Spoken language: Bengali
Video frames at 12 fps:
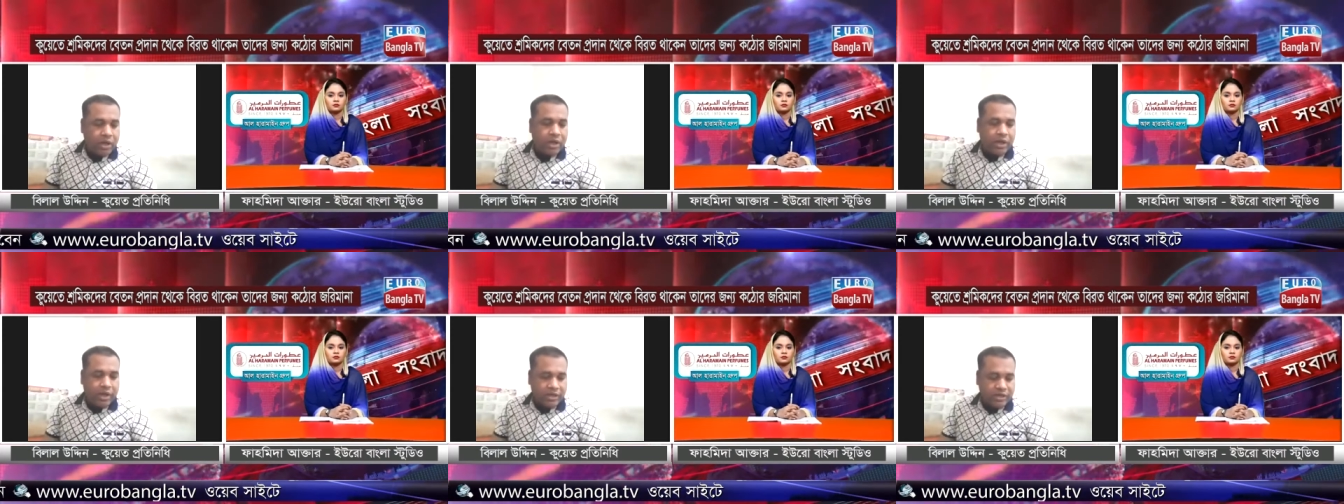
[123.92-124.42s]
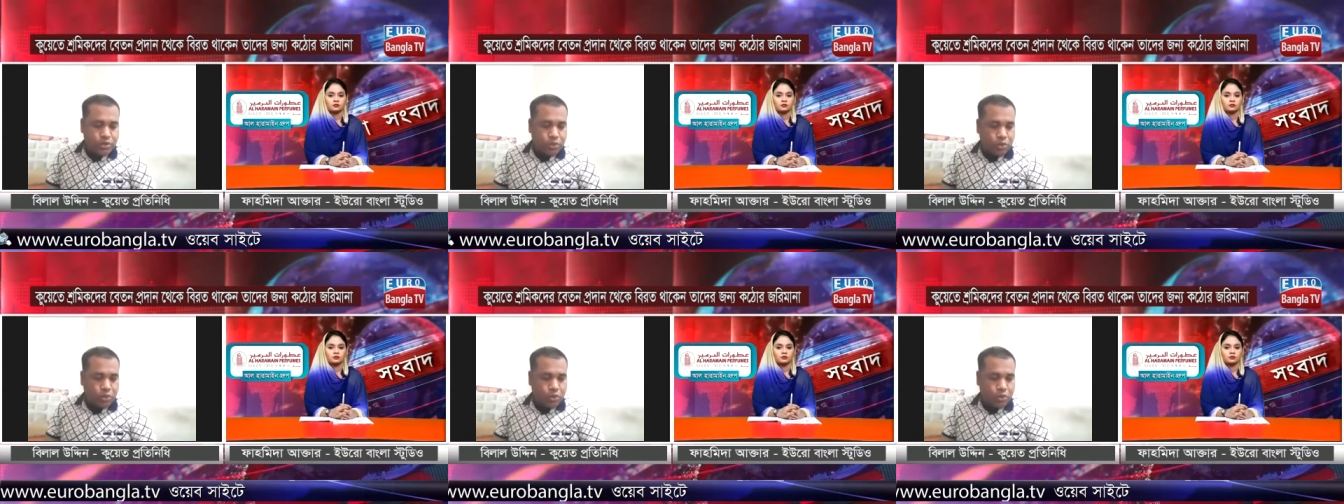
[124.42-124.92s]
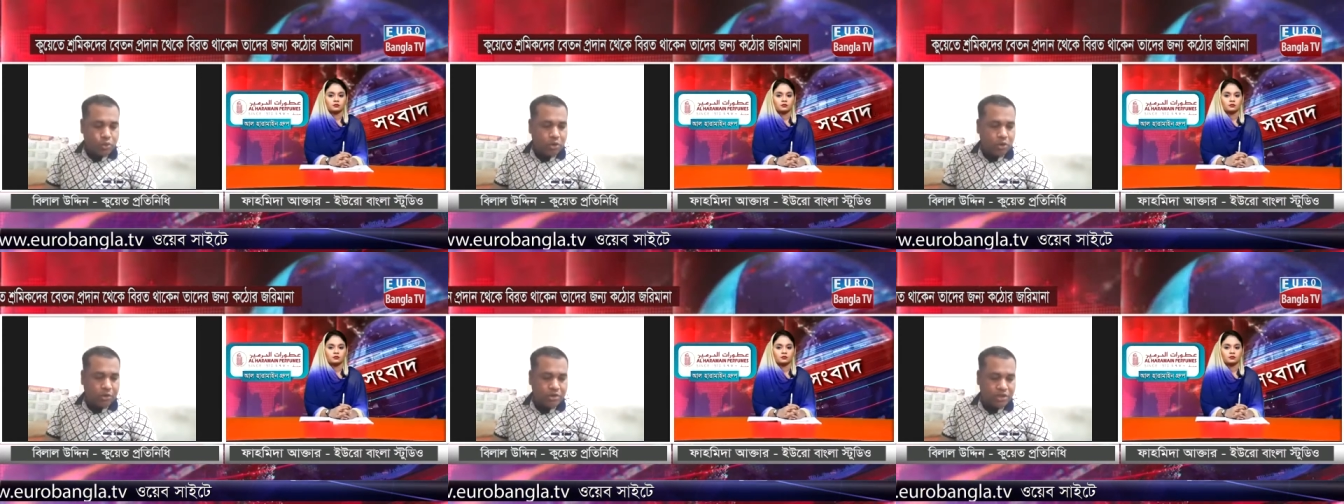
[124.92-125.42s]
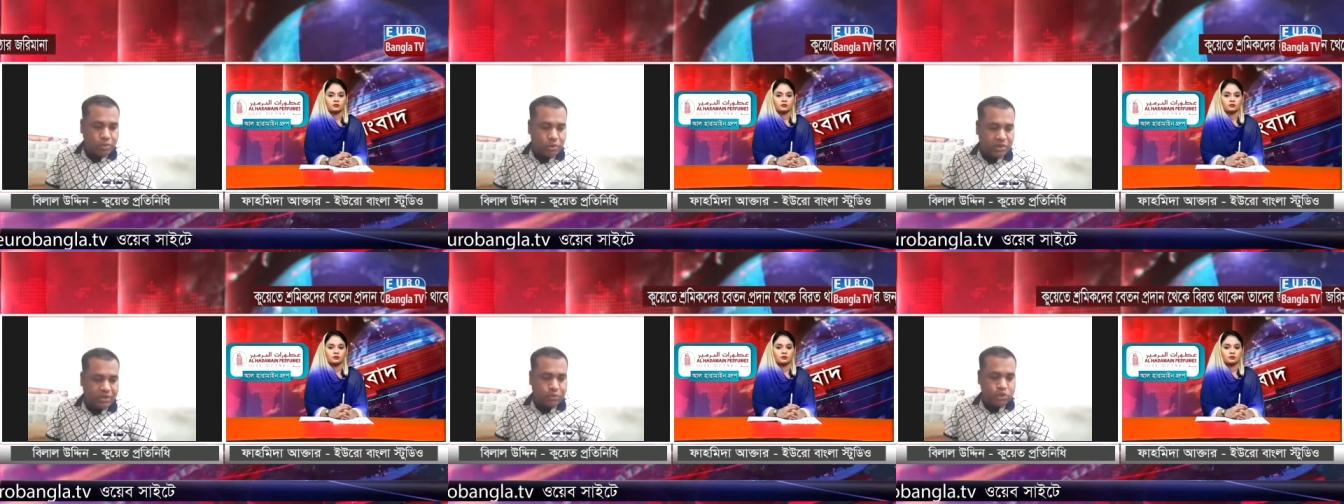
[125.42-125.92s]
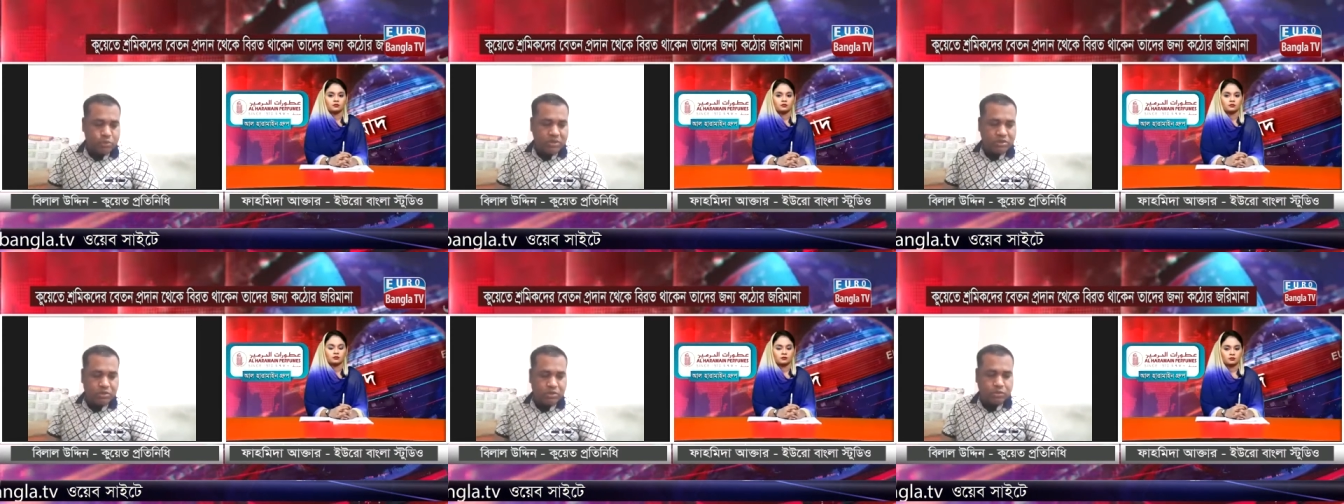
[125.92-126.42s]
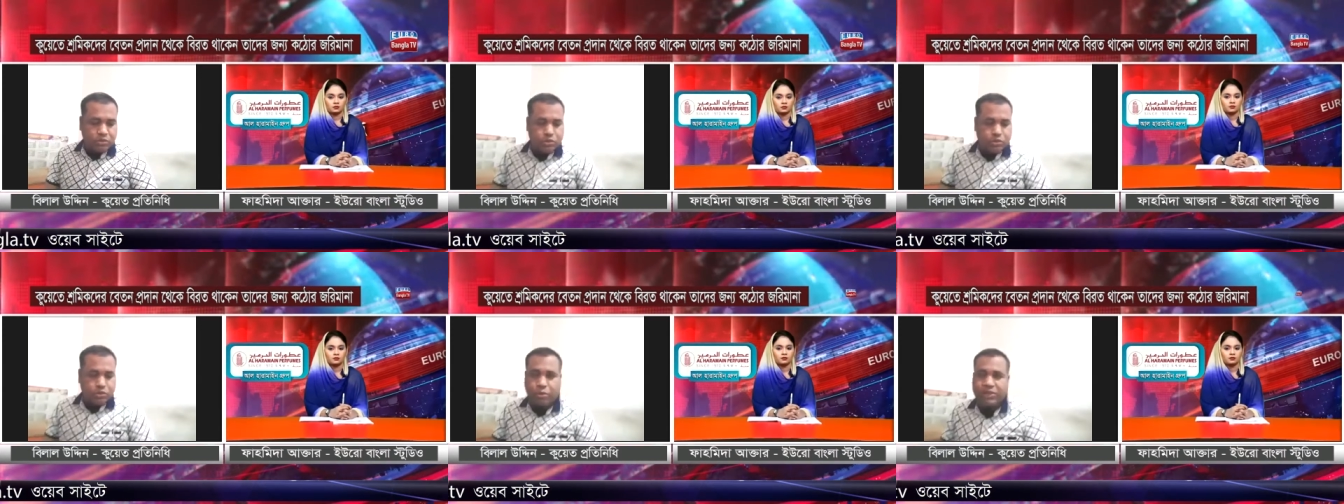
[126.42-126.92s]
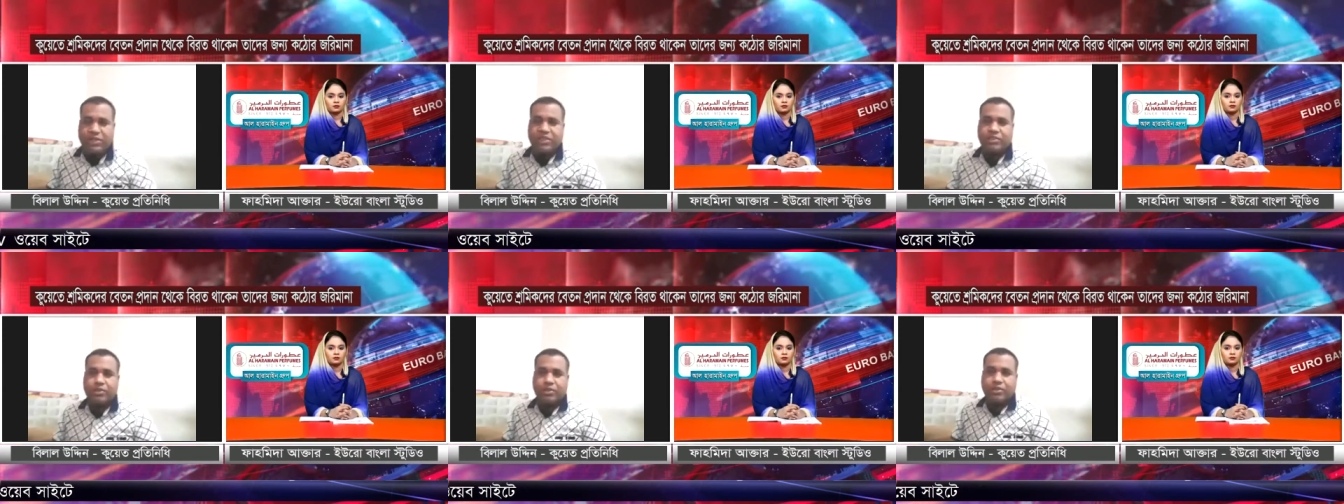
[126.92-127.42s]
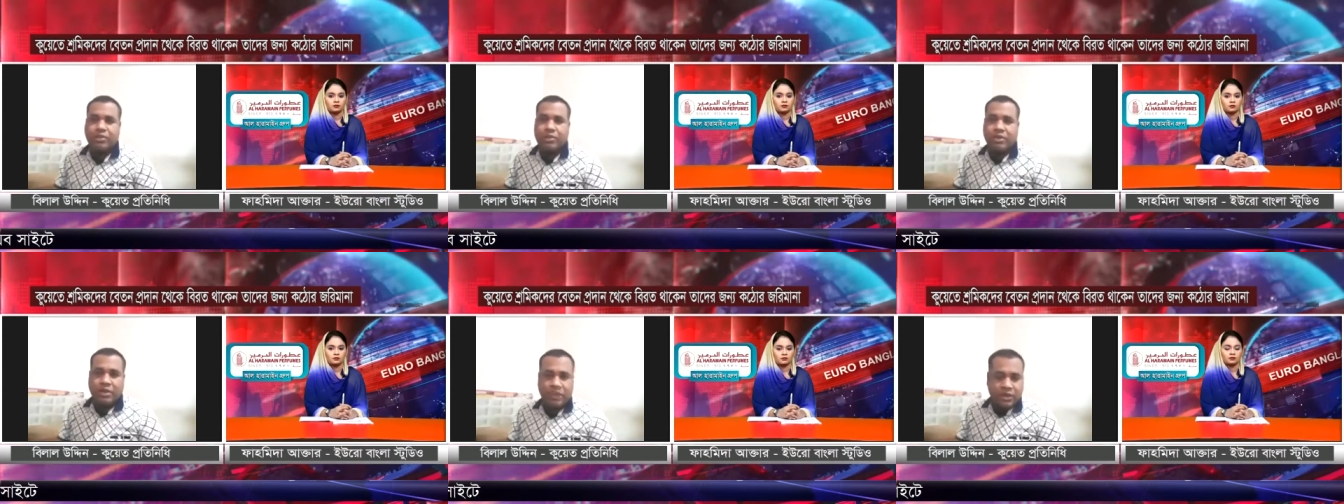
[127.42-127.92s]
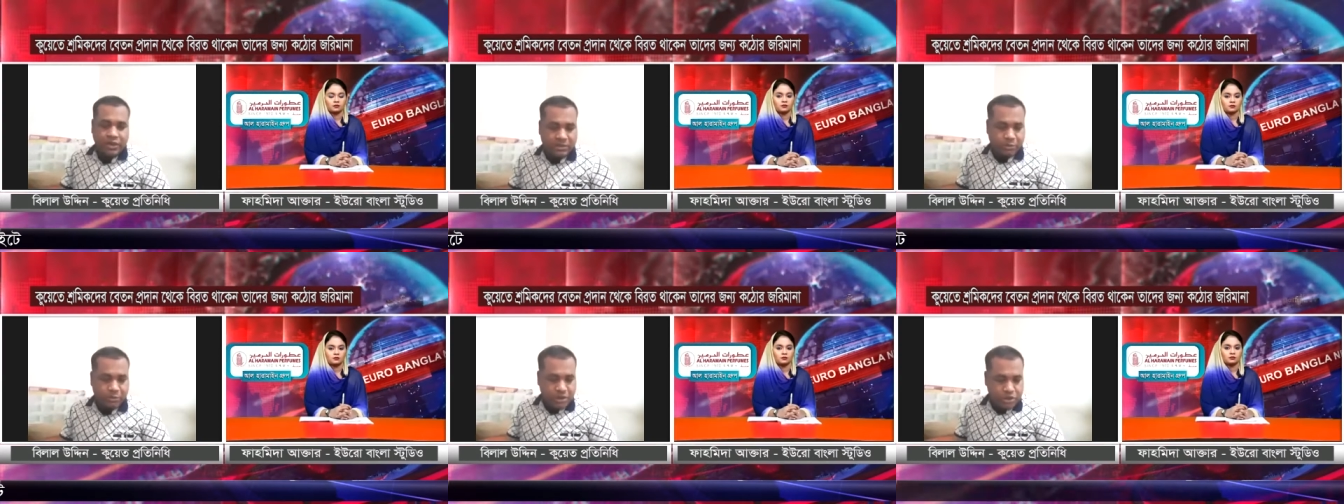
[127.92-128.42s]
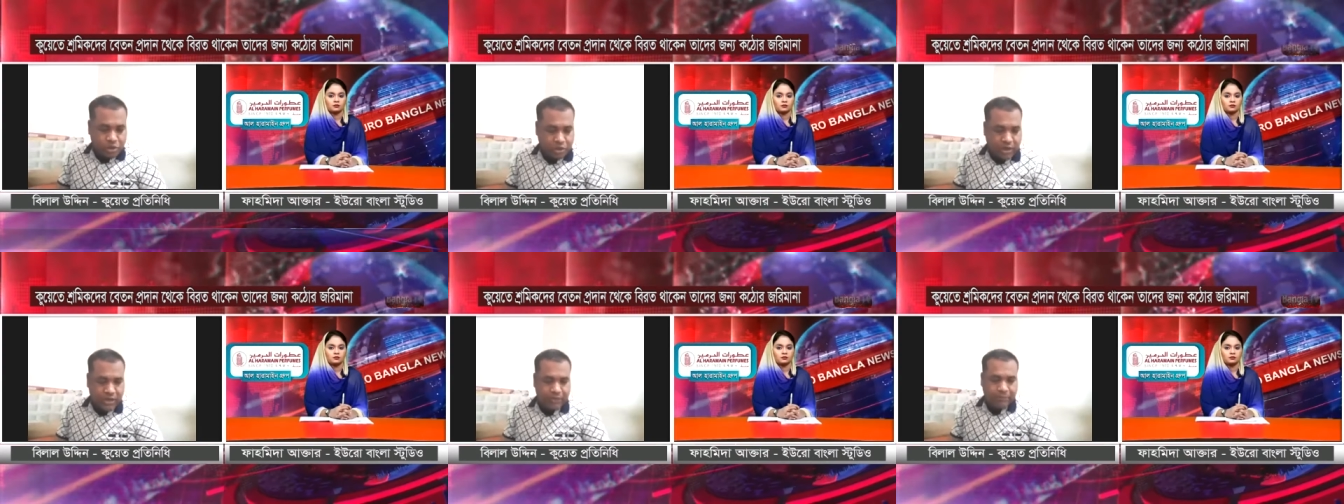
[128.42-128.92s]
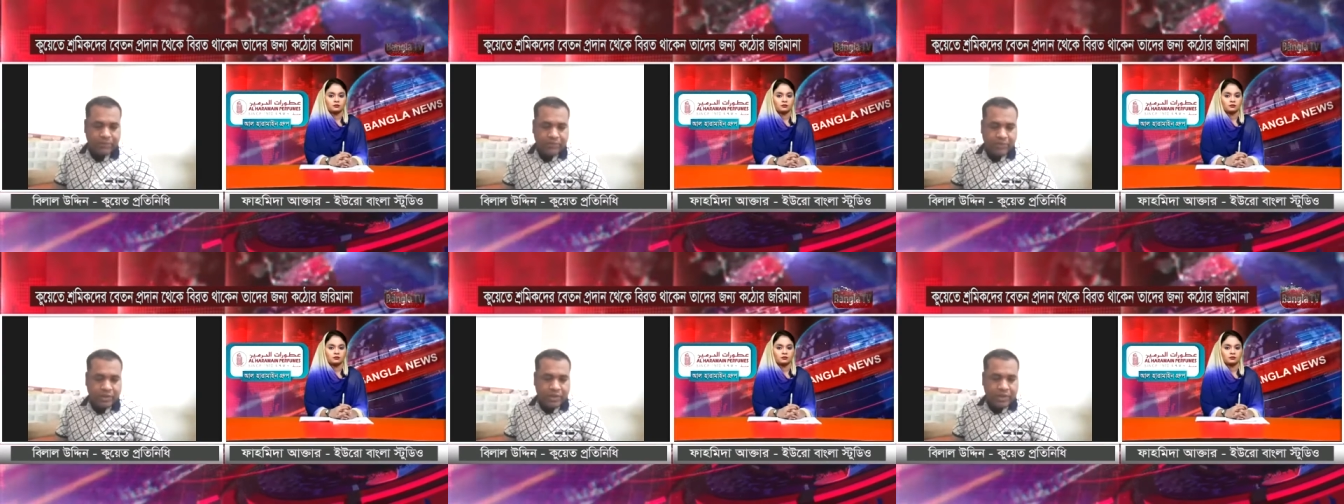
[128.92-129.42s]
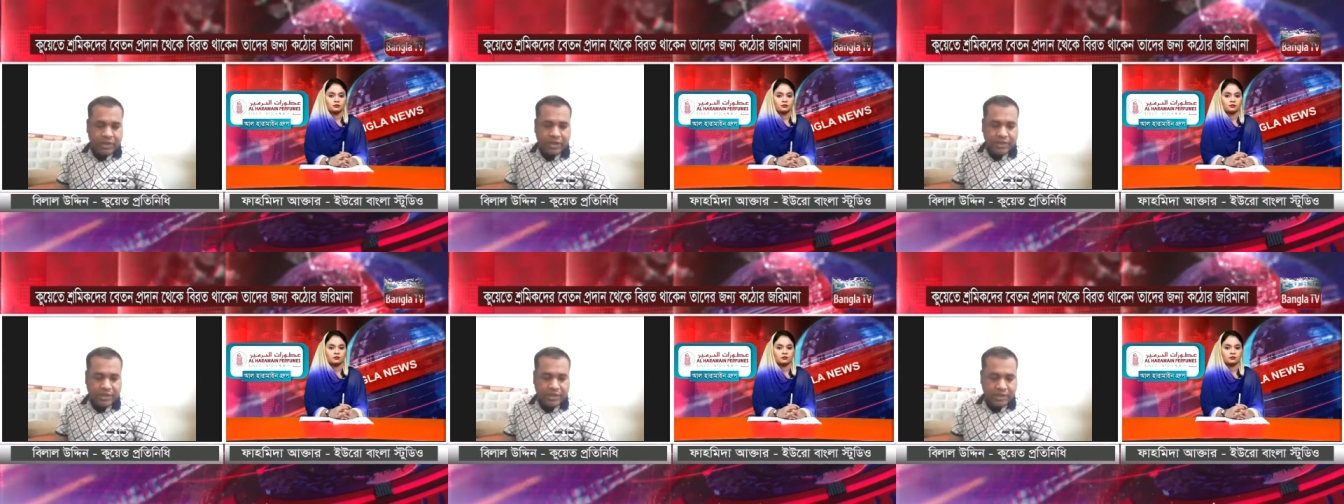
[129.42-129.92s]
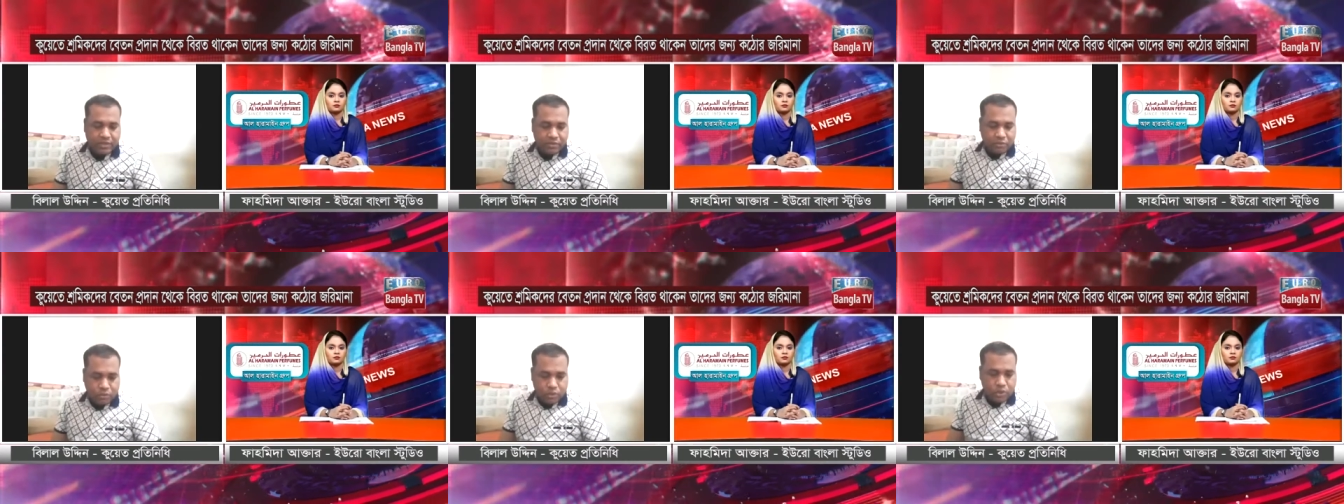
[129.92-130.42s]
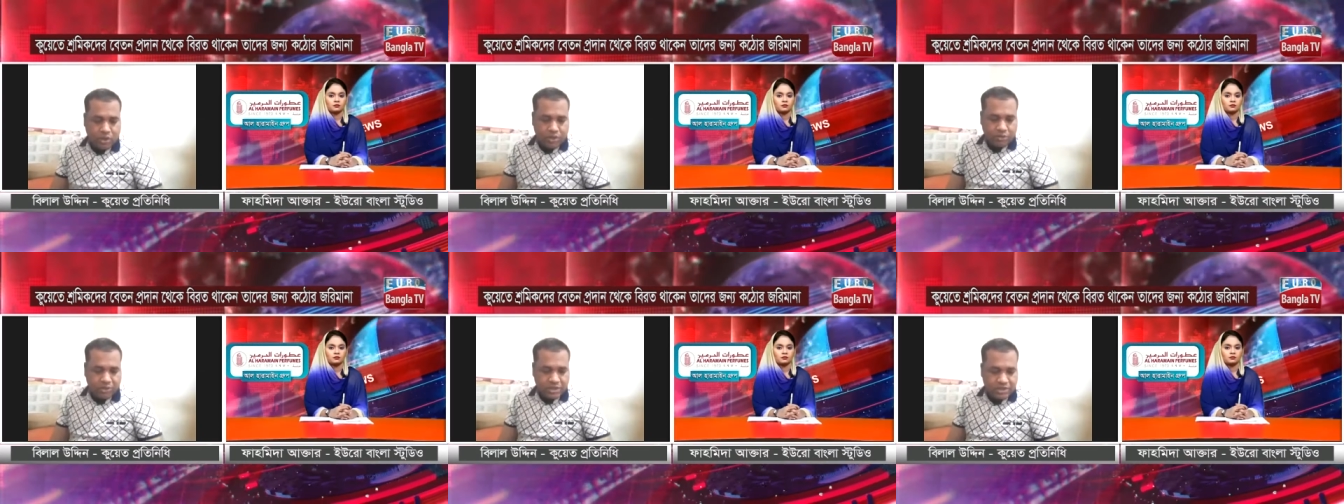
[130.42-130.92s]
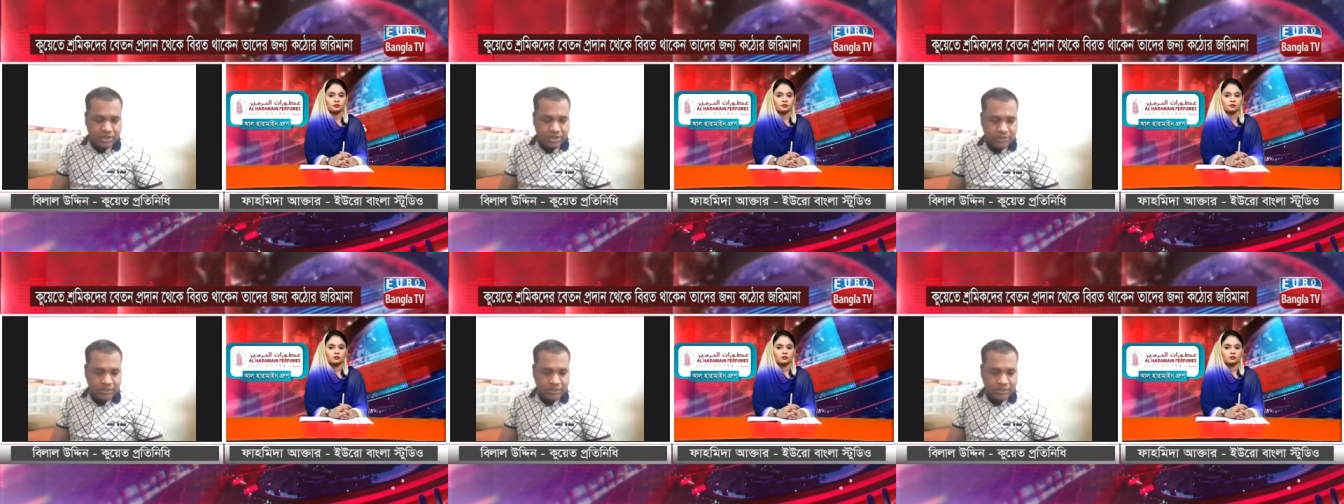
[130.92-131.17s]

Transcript: একটি সুখবর হচ্ছে কুয়েতে বসবাসরত শ্রমিকদের জন্য ইতিমধ্যে সরকার একটি ঘোষণা করেছে